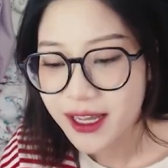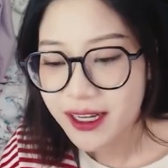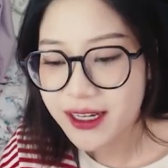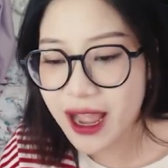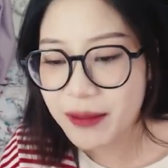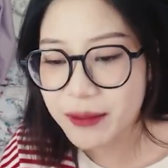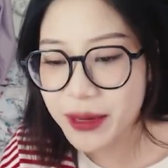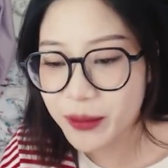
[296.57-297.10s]

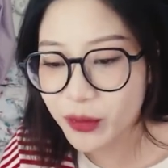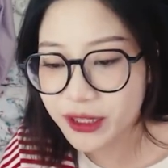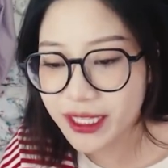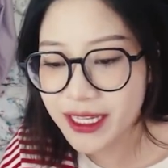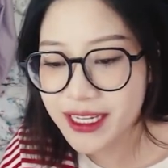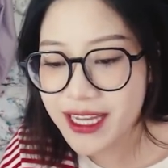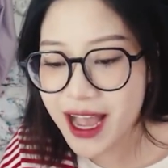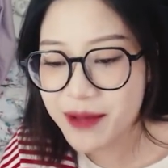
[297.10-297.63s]
đợi mình một
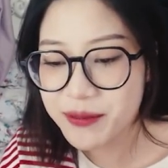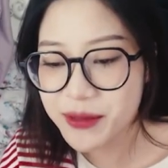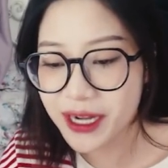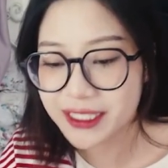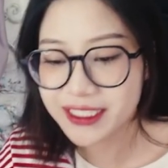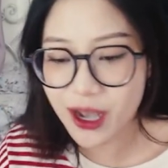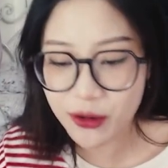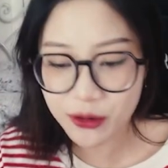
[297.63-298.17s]
tí nhá 10
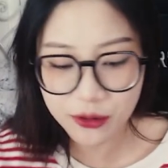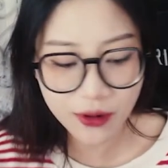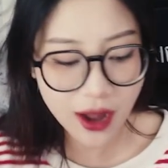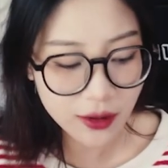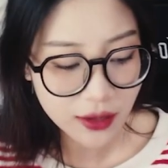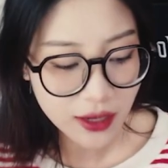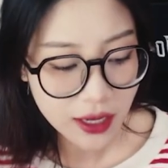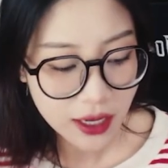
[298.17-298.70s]
triệu đúng không